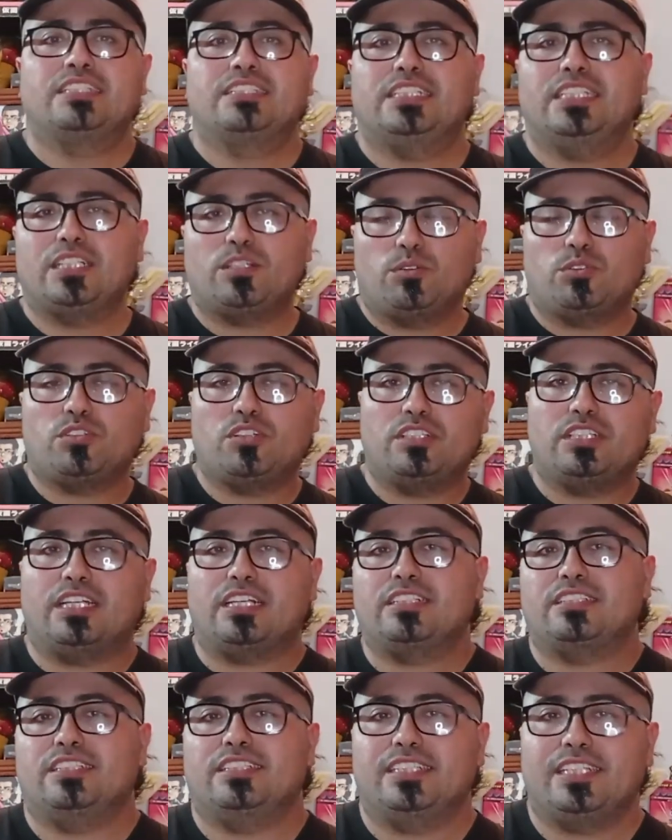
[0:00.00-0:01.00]
Si te gustó
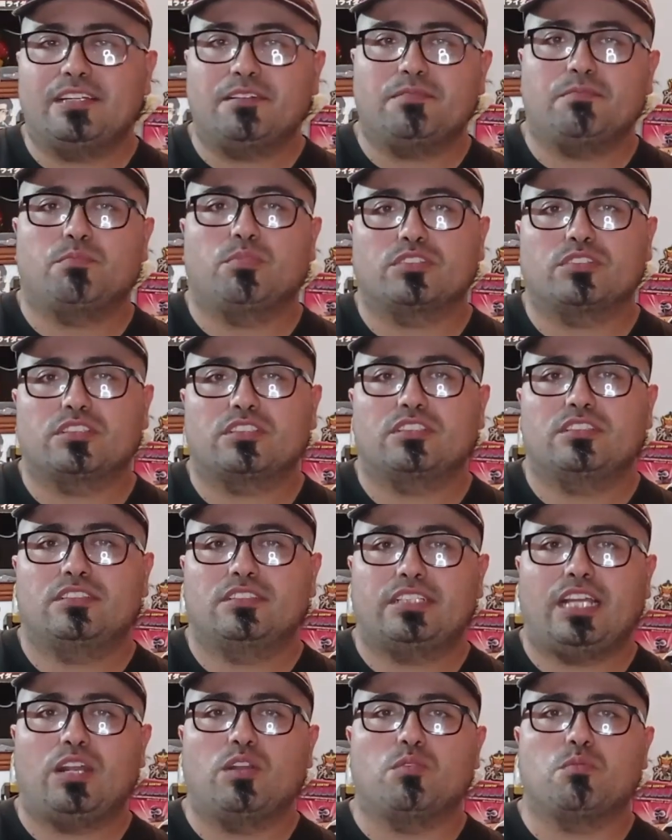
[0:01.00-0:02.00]
esta reseña,
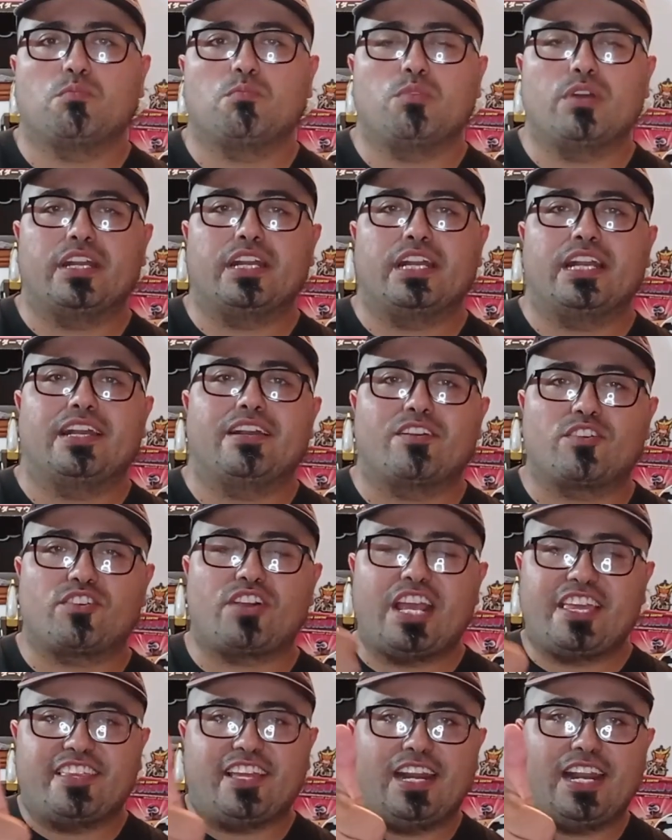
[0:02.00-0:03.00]
pues dale un buen
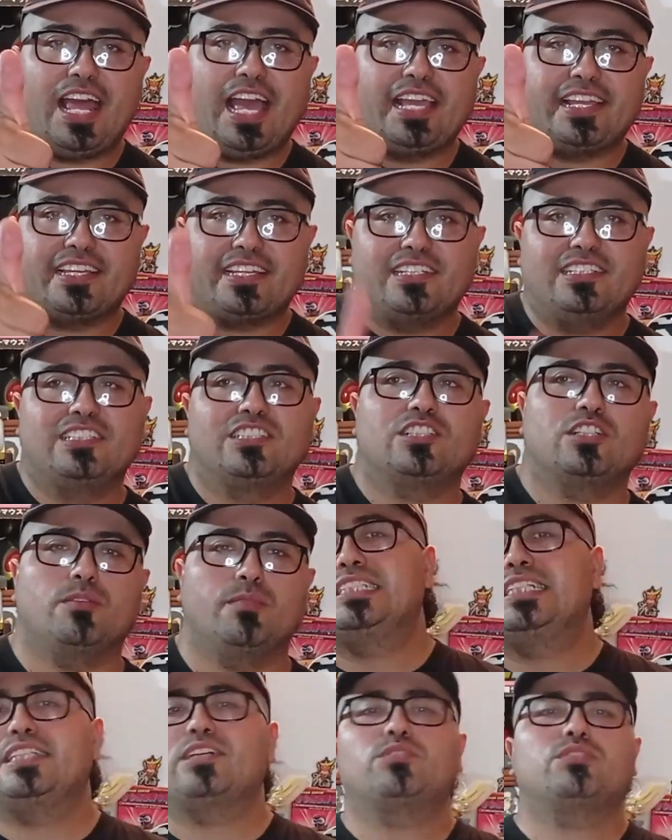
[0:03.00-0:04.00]
ride like.
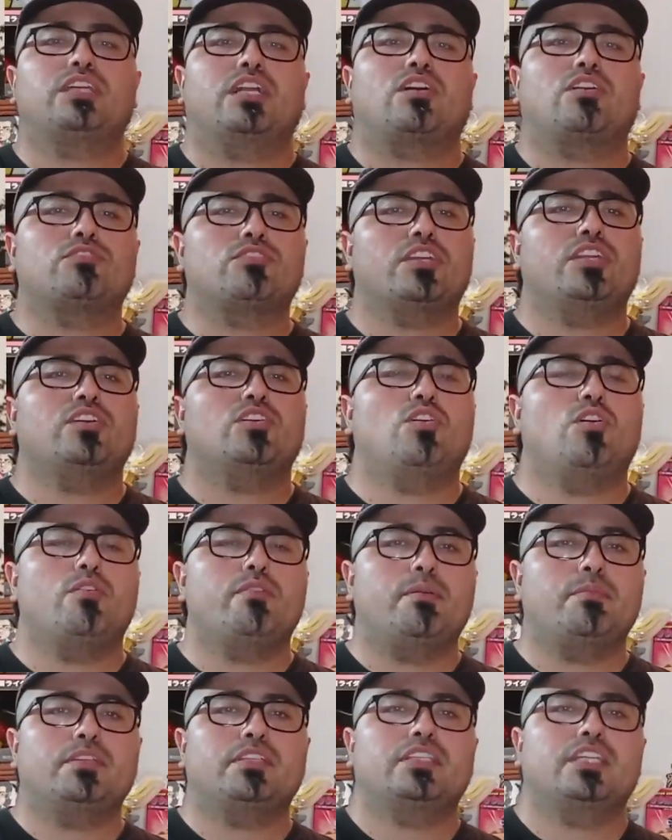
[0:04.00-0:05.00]
Si te gusta el contenido,
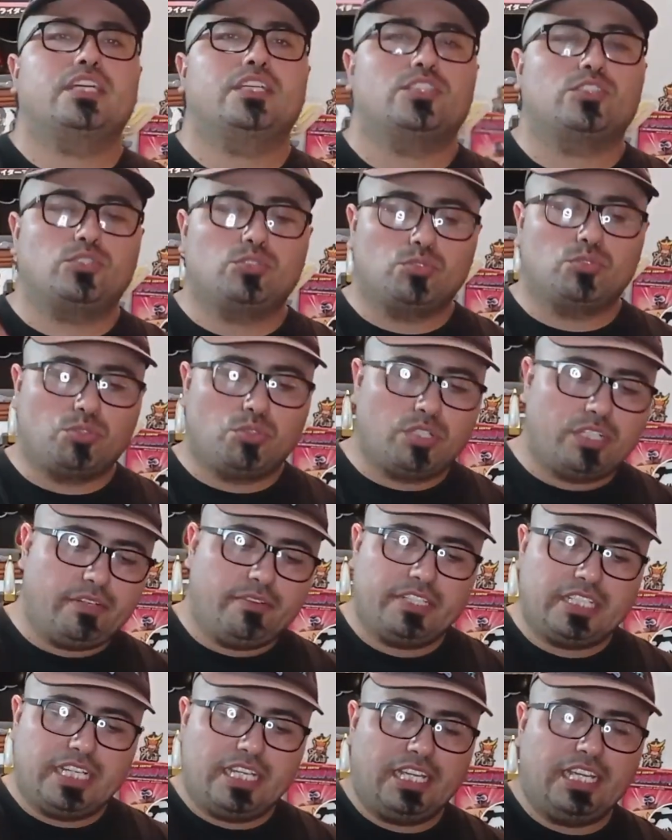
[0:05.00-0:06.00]
obviamente
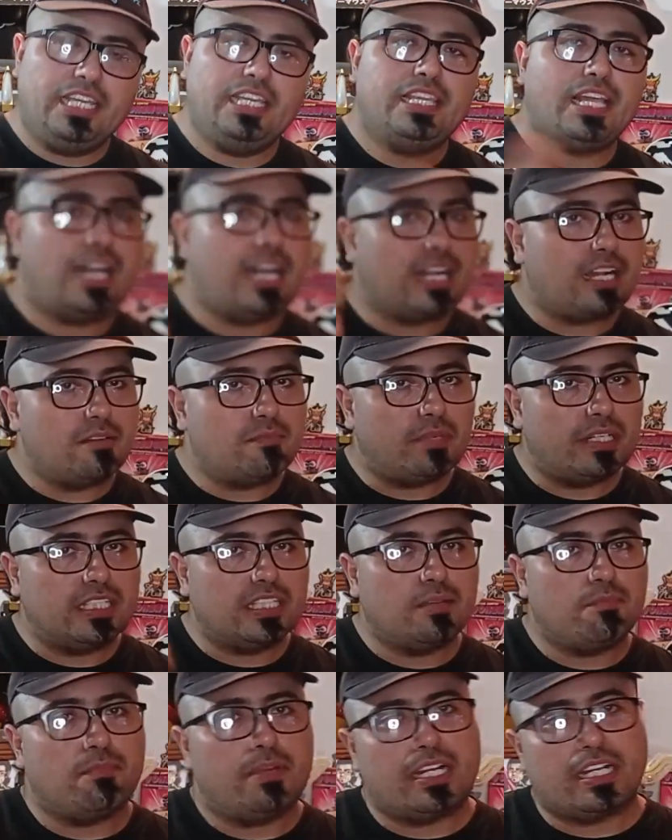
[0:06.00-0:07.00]
suscríbete y dale a la
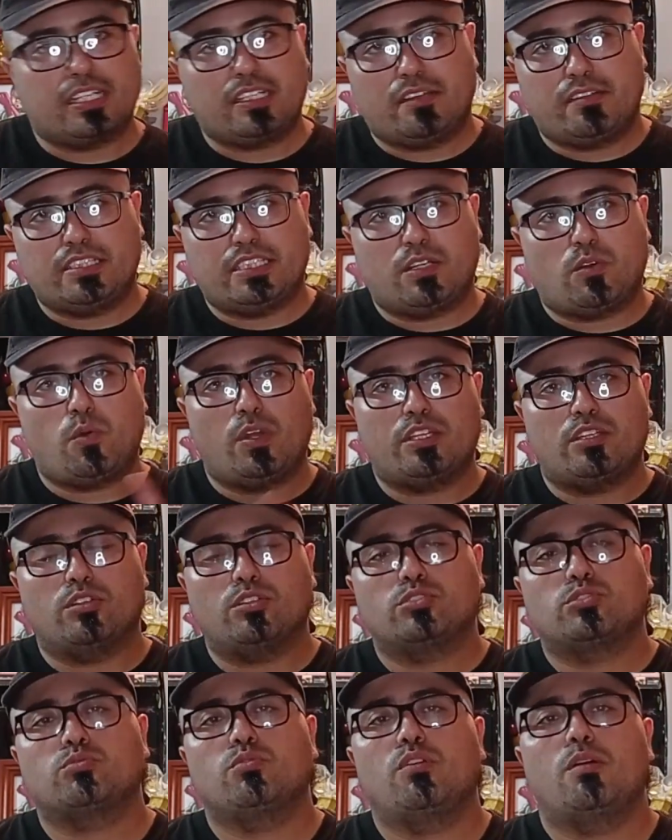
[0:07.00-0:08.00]
campanita para que te avise
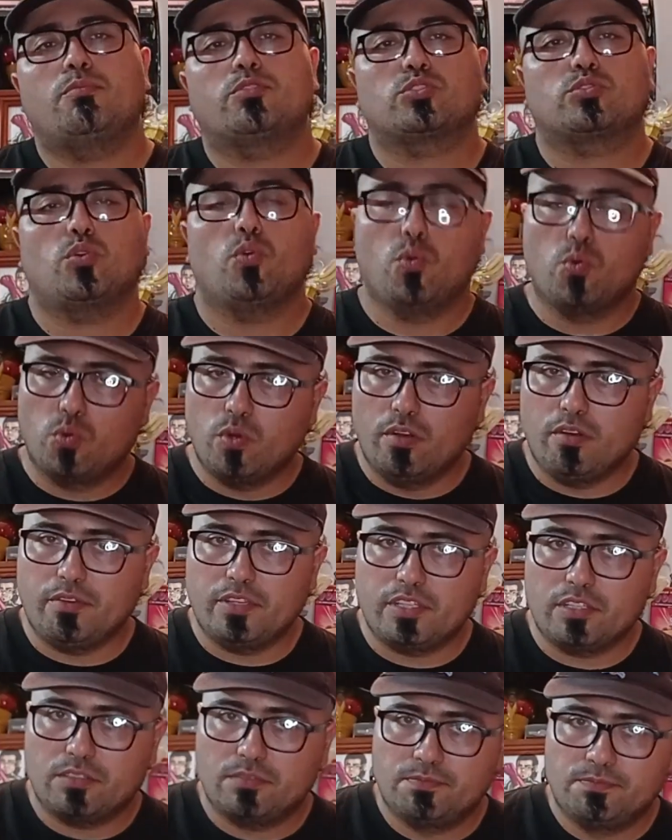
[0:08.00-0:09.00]
cuando subamos un
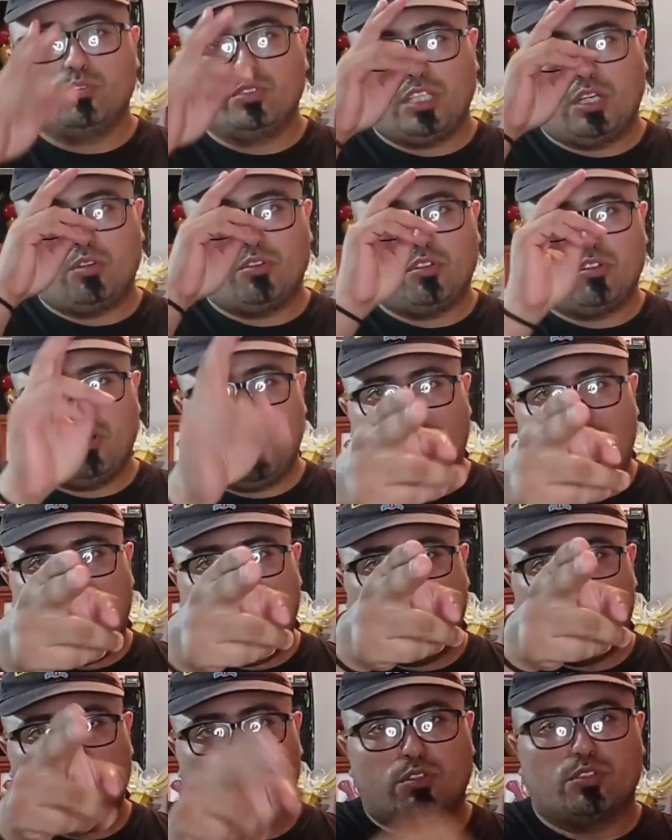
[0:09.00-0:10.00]
nuevo video. Un saludo
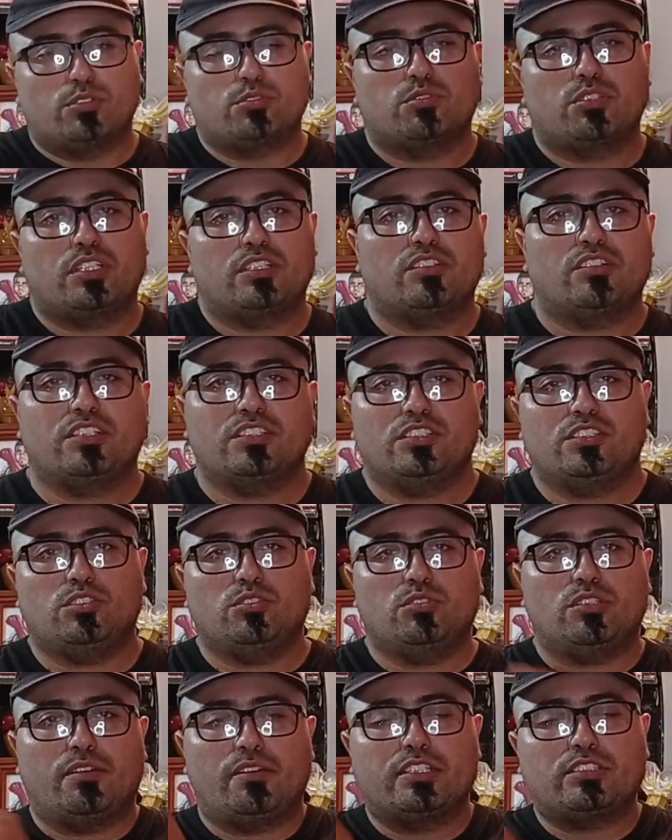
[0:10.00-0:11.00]
a los nuevos suscriptores
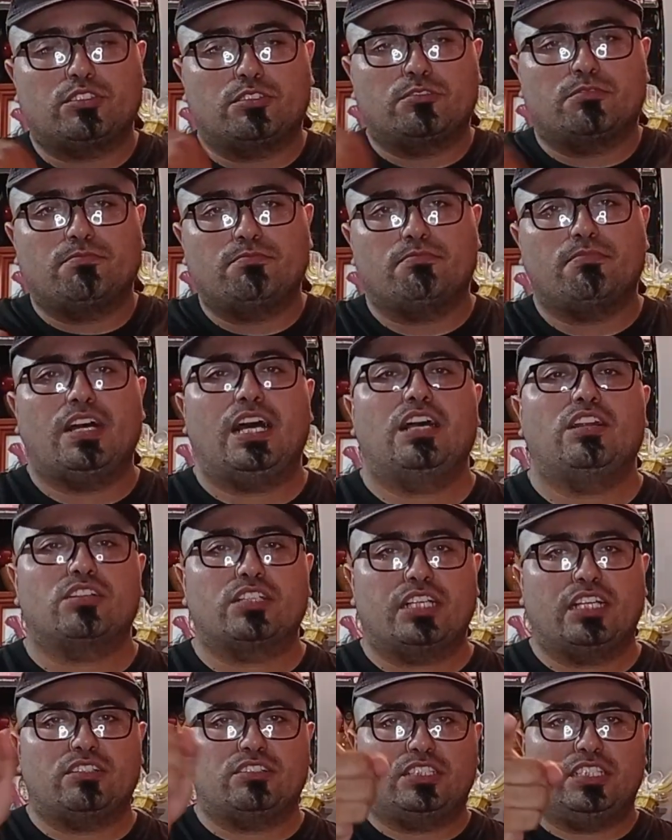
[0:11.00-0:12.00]
y un abrazo a
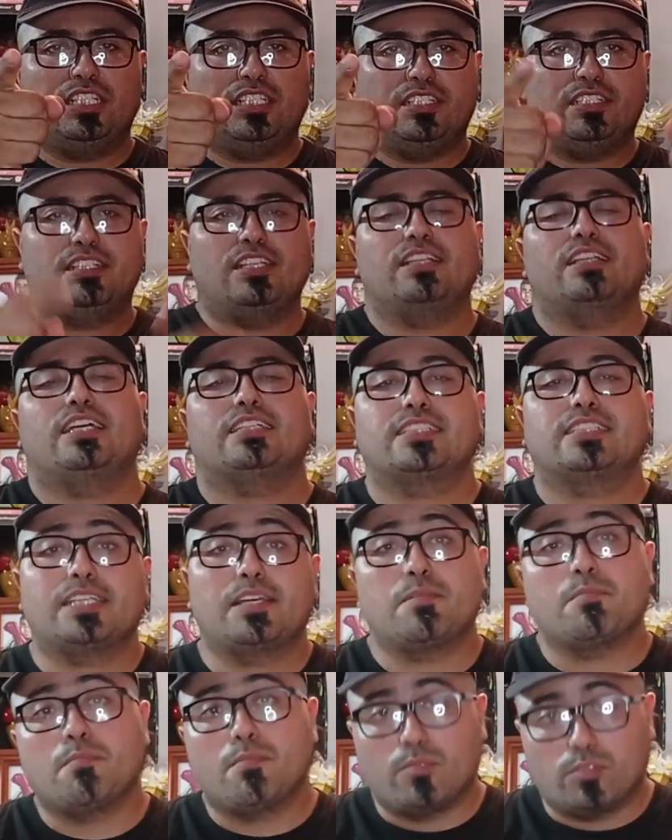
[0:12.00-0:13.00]
los que nos siguen desde
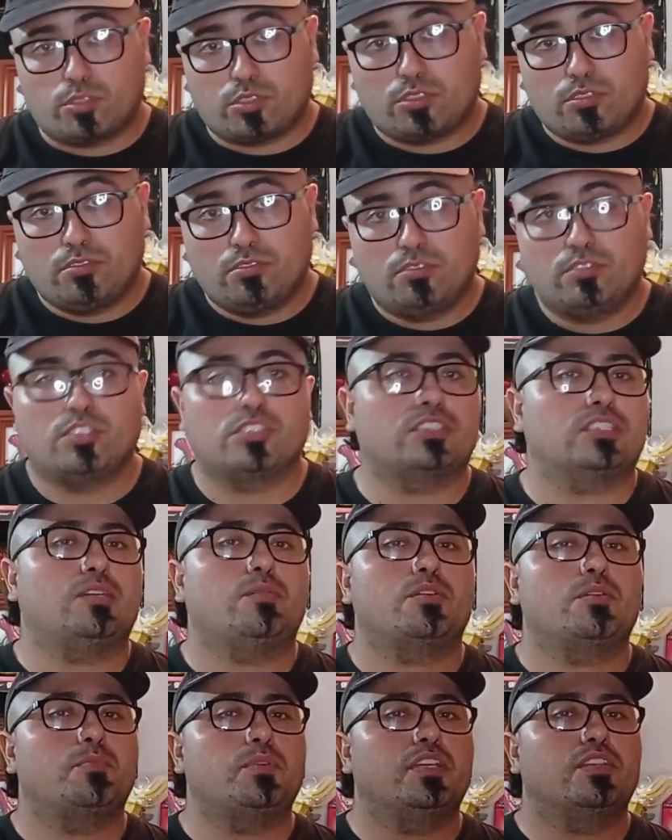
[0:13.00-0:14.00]
hace mucho. Nos
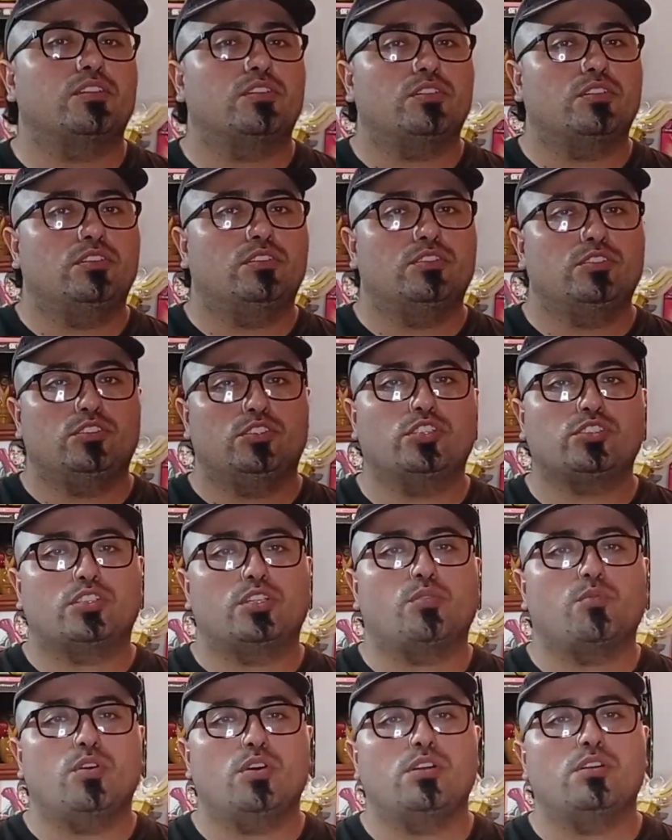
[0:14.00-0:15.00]
estamos viendo. Yo
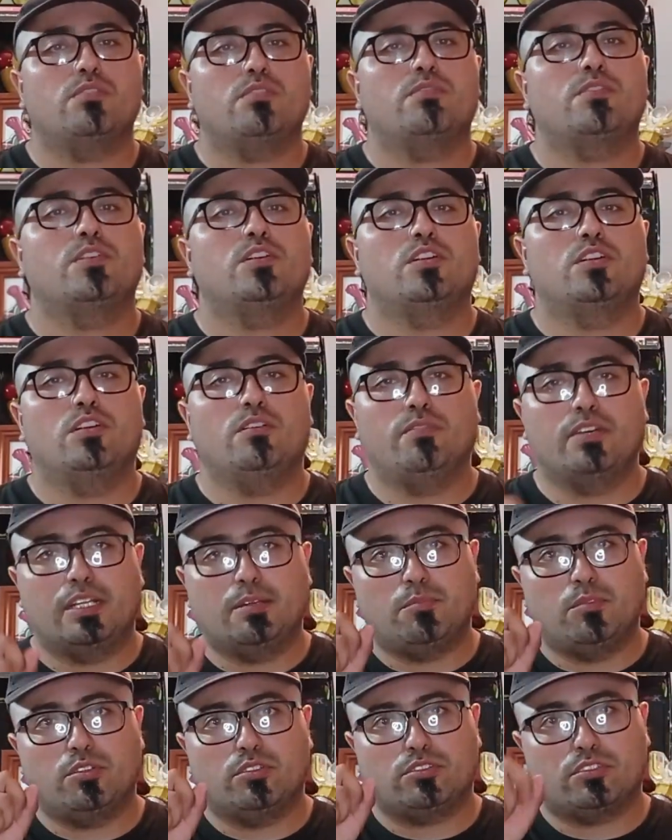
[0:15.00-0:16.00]
soy Wall. Nos
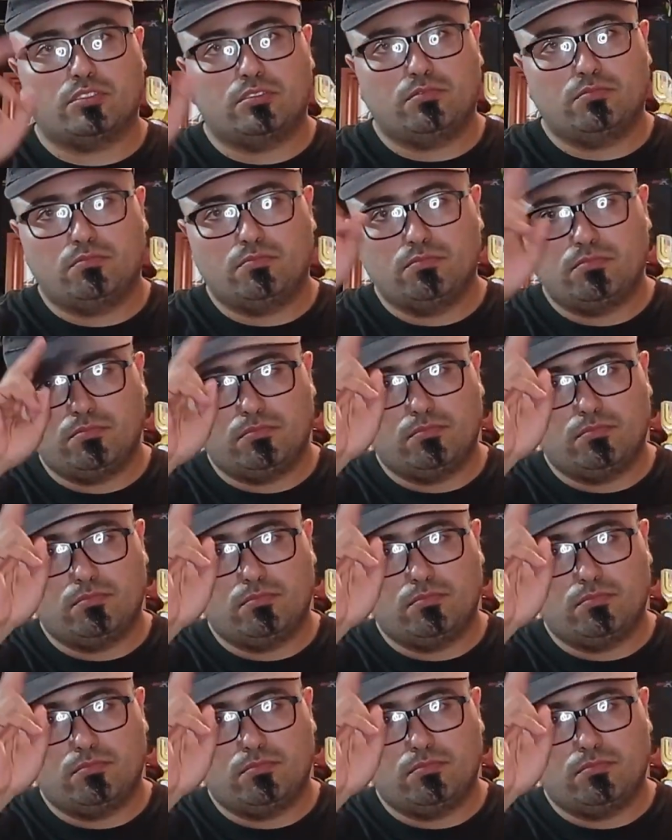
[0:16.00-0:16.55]
veremos